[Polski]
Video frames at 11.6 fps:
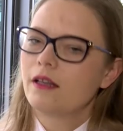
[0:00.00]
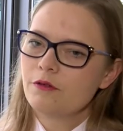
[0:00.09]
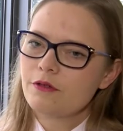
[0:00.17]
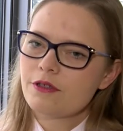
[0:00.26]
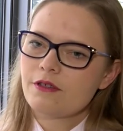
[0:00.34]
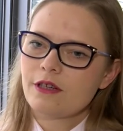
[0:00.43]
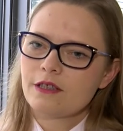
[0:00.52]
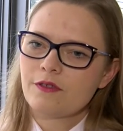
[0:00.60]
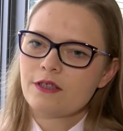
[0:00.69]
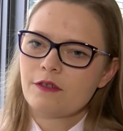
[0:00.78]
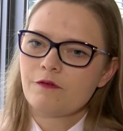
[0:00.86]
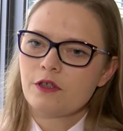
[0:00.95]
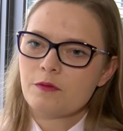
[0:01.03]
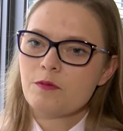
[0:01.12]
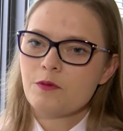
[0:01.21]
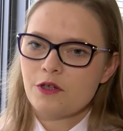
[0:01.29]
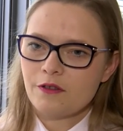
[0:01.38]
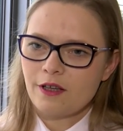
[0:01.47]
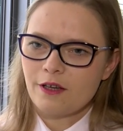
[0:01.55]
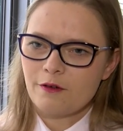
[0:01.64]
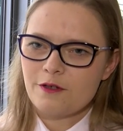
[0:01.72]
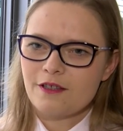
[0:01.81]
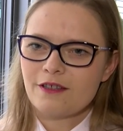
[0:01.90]
rynku jest coraz więcej firm
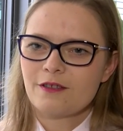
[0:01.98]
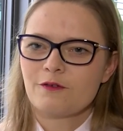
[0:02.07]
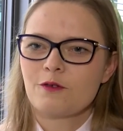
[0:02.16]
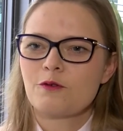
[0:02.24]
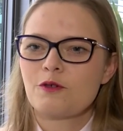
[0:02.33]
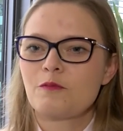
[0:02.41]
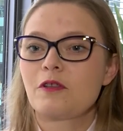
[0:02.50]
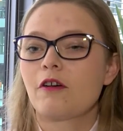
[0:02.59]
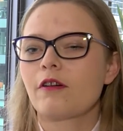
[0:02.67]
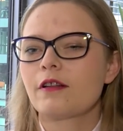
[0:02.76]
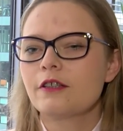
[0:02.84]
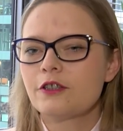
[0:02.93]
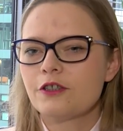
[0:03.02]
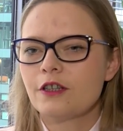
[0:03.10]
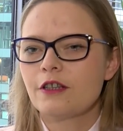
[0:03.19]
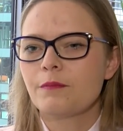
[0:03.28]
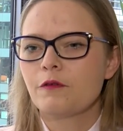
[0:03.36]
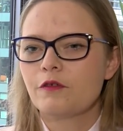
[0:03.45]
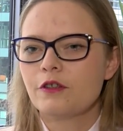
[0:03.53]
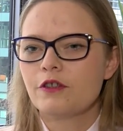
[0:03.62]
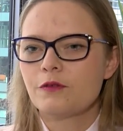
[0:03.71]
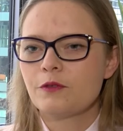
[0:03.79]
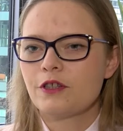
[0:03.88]
sprzątających, w związku z czym teoretycznie nie
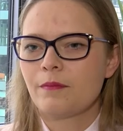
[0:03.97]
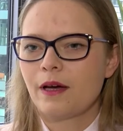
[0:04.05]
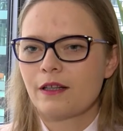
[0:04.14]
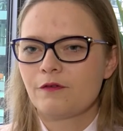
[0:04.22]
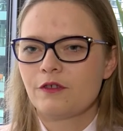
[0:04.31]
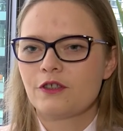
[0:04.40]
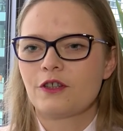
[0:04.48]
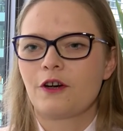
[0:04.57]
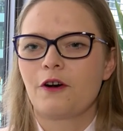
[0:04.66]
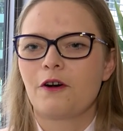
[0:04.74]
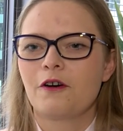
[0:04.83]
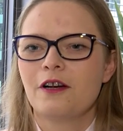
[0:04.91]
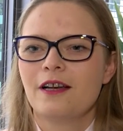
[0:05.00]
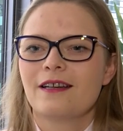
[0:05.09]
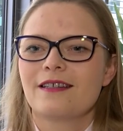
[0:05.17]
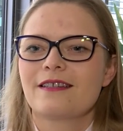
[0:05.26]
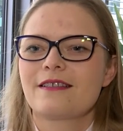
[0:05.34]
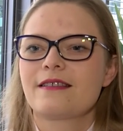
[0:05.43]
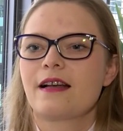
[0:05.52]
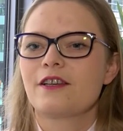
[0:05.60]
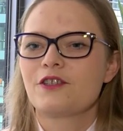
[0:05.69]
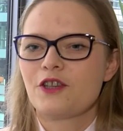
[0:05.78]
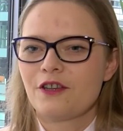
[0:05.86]
powinniśmy się martwić o e,
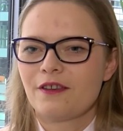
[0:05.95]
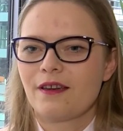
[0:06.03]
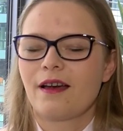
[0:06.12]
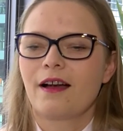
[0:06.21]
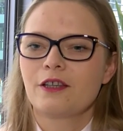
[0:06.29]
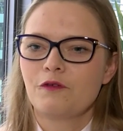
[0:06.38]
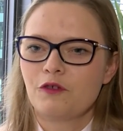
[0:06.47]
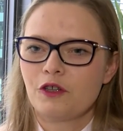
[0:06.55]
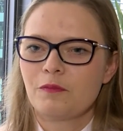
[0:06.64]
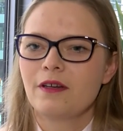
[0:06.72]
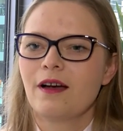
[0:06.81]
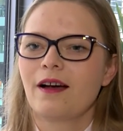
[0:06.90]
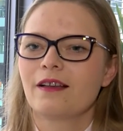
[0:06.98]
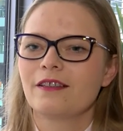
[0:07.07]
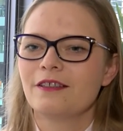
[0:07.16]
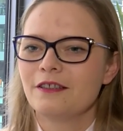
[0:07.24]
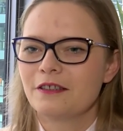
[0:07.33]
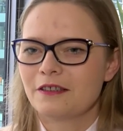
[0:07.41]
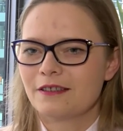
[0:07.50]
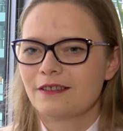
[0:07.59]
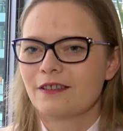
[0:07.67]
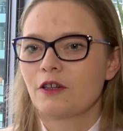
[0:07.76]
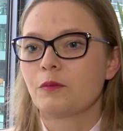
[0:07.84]
znalezienie ani firmy, ani
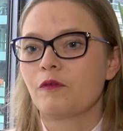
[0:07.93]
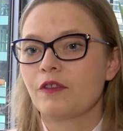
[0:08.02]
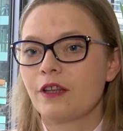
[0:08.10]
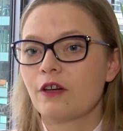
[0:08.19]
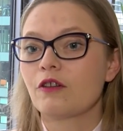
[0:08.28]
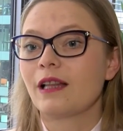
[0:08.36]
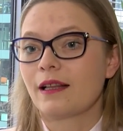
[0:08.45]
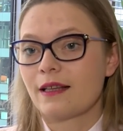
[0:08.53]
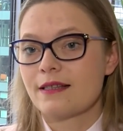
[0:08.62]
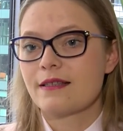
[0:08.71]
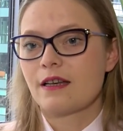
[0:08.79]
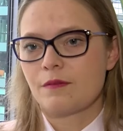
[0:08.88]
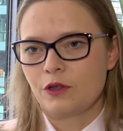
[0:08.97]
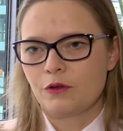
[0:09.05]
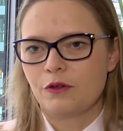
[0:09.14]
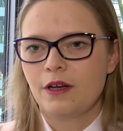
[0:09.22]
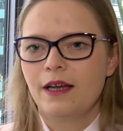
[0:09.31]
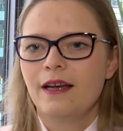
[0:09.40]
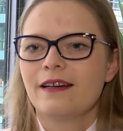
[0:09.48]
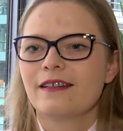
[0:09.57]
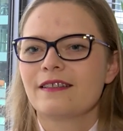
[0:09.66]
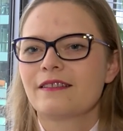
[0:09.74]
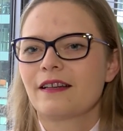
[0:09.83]
e, odpowiedniego dla nas terminu.
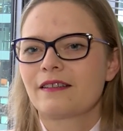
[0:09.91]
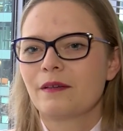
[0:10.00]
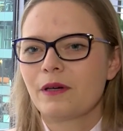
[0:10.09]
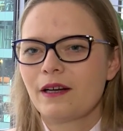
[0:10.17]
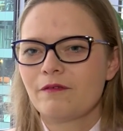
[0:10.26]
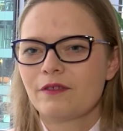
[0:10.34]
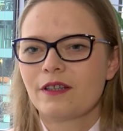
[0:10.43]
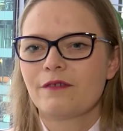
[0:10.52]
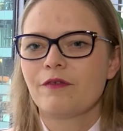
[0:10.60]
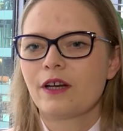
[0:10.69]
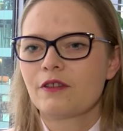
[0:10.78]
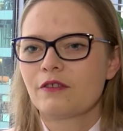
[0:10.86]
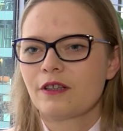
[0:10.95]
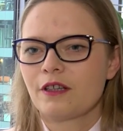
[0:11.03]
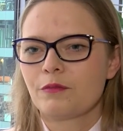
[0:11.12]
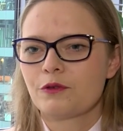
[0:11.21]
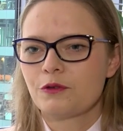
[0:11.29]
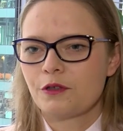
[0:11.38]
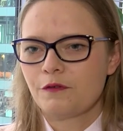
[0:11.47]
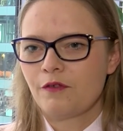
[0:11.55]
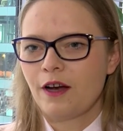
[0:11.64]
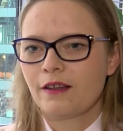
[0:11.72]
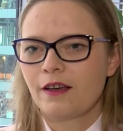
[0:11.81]
E, tak naprawdę warto takie
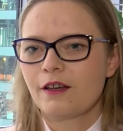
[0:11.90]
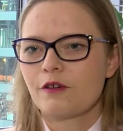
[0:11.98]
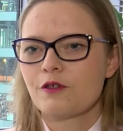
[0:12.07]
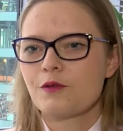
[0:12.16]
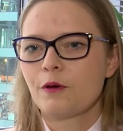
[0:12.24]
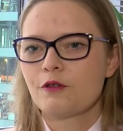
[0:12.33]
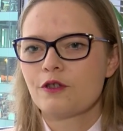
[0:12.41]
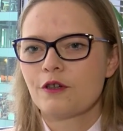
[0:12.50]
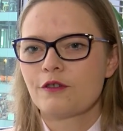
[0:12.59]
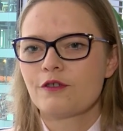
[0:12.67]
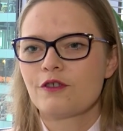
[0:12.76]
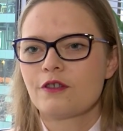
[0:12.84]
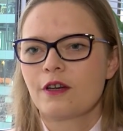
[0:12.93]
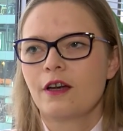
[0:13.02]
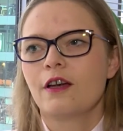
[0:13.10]
poszukiwania rozpocząć